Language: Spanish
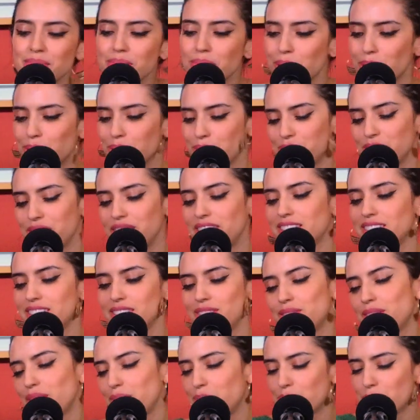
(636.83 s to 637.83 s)
tipo de
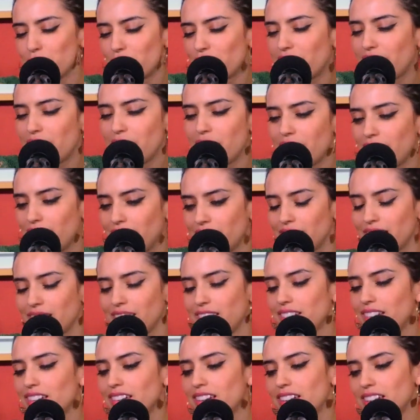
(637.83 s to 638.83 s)
cositas. O sea, como que le
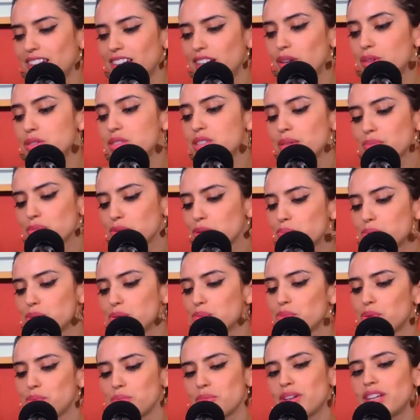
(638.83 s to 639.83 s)
y lo hicimos
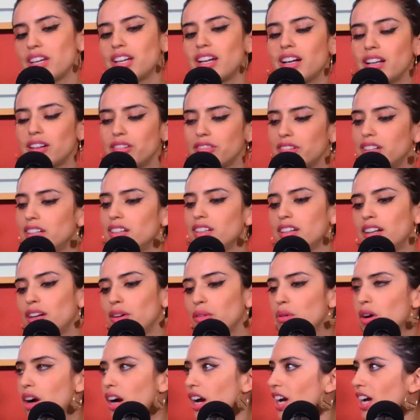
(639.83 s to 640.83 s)
pues muy mexicano, el
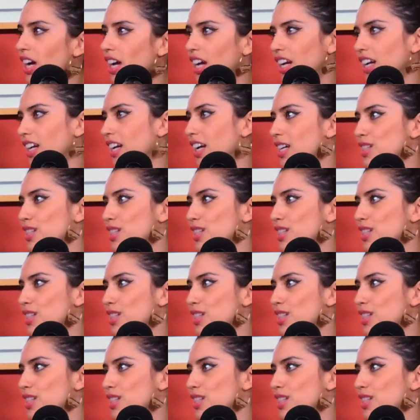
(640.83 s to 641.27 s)
lenguaje y